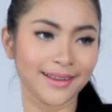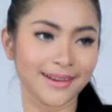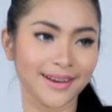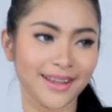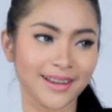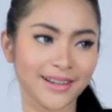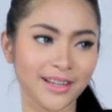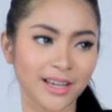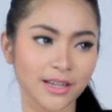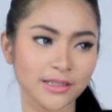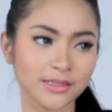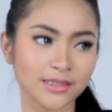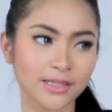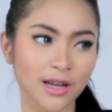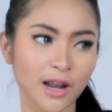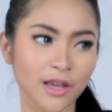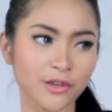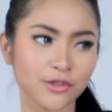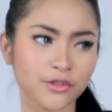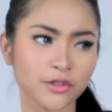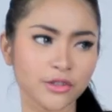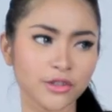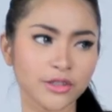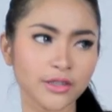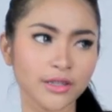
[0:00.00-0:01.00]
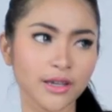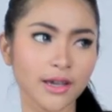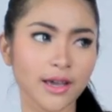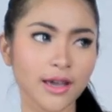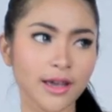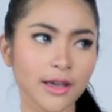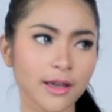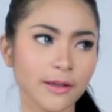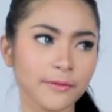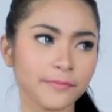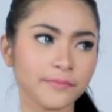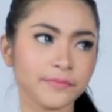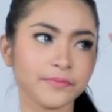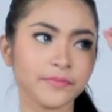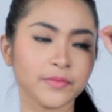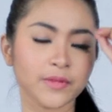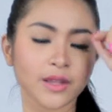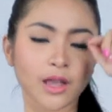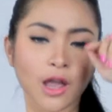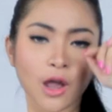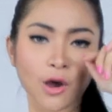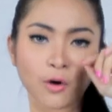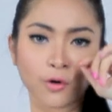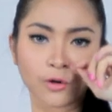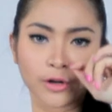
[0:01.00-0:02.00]
dan yang selanjutnya
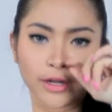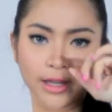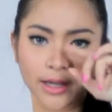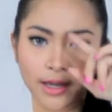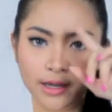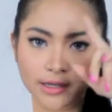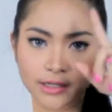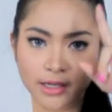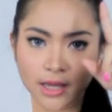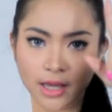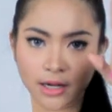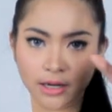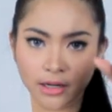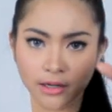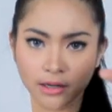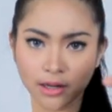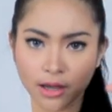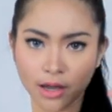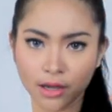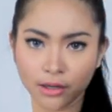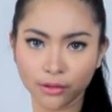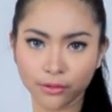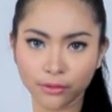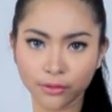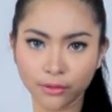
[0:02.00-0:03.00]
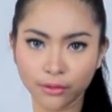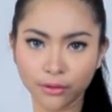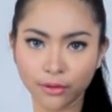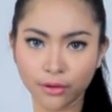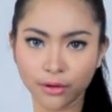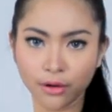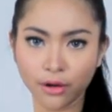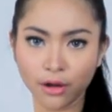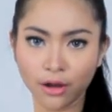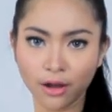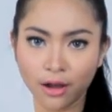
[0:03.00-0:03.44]
keunikan Syahrini itu